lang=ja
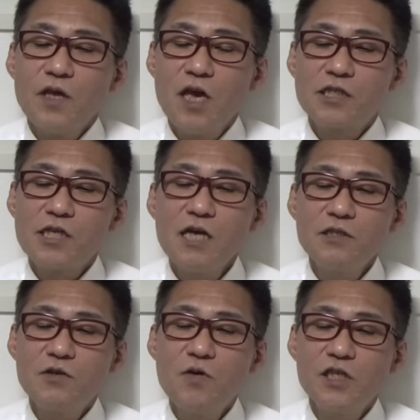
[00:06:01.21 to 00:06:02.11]
えー、
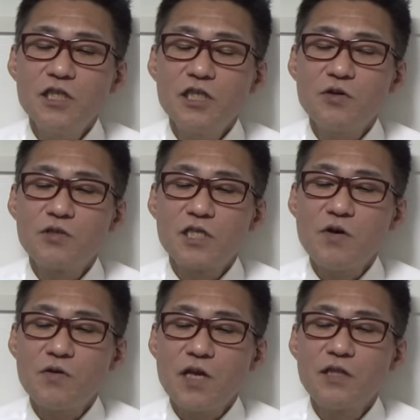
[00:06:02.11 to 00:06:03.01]
参考人招
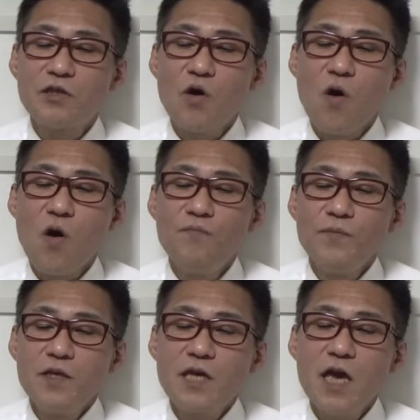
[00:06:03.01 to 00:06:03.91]
致を検討、
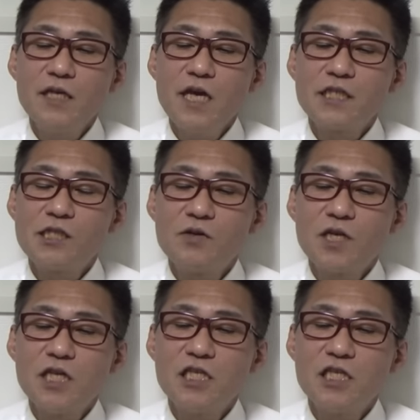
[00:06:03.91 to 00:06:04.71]
検閲の禁